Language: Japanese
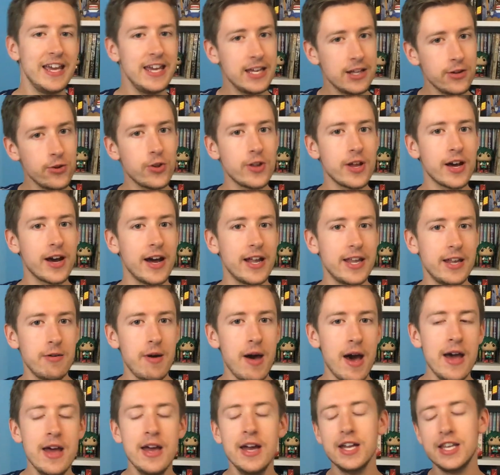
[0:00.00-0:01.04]
家の中で
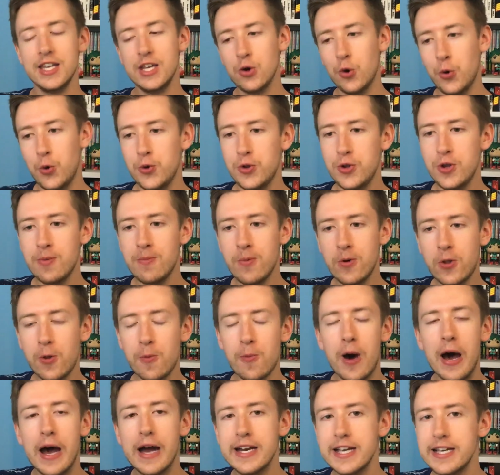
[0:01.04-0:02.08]
は日本のもの
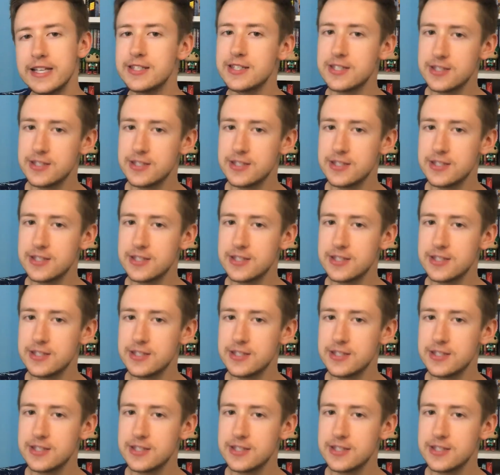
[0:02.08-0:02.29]
もあり